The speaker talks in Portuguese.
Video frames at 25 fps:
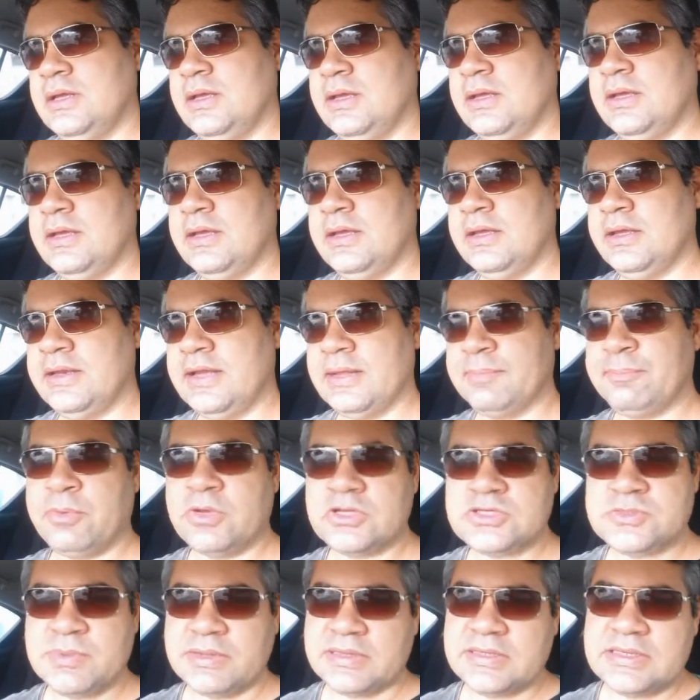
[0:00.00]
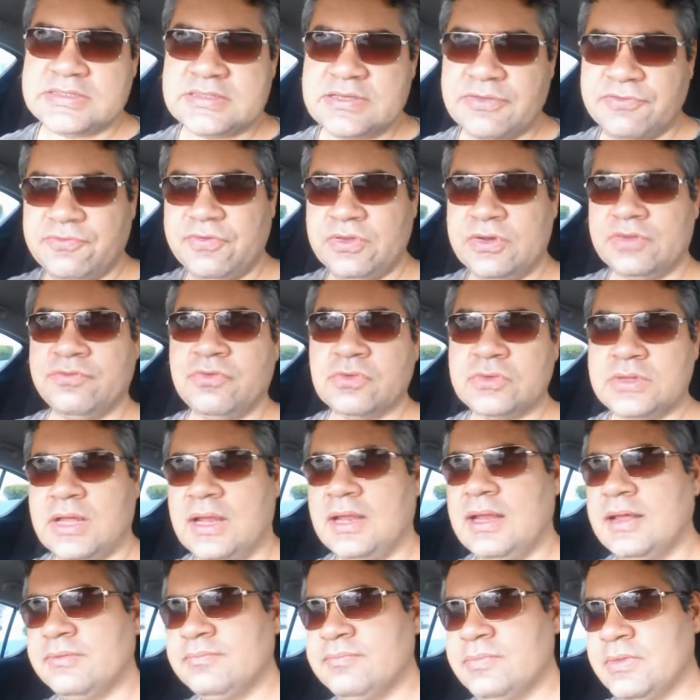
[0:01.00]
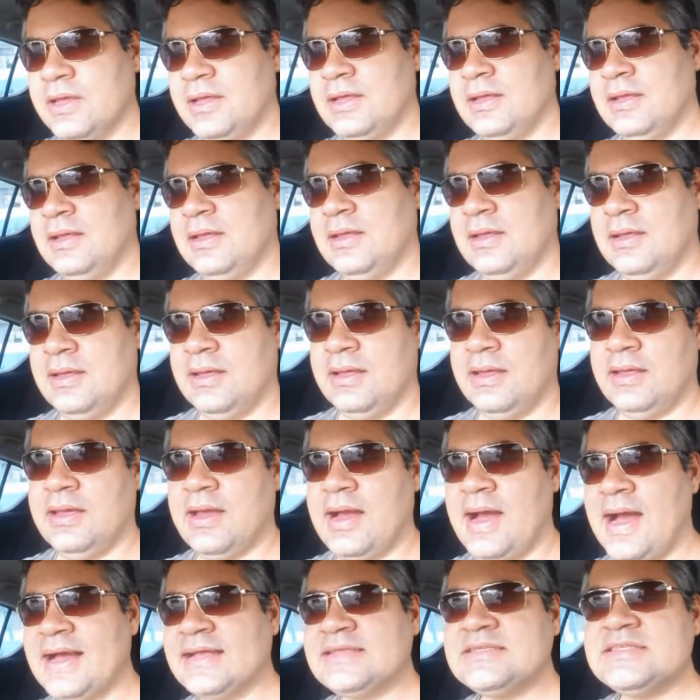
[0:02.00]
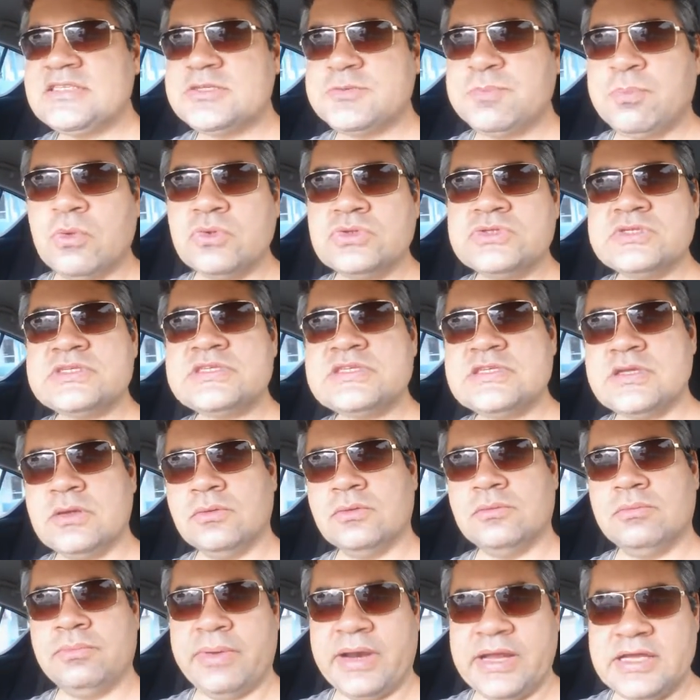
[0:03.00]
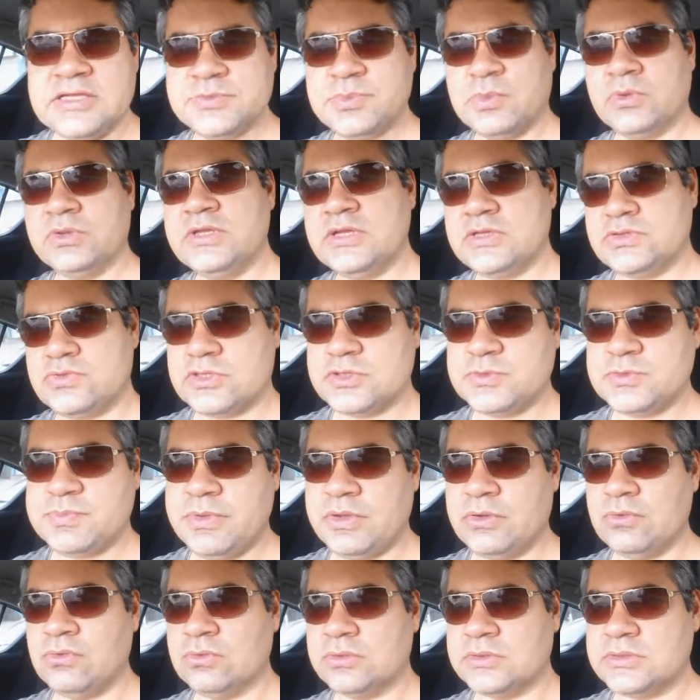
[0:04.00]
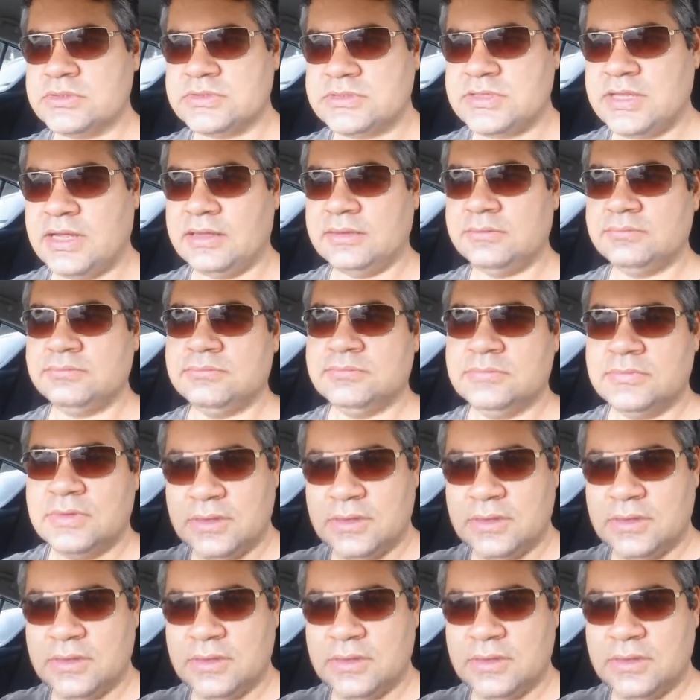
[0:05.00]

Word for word: é, na próxima terça-feira, eu vou estar tá lá é, à disposição para responder as suas perguntas, tá?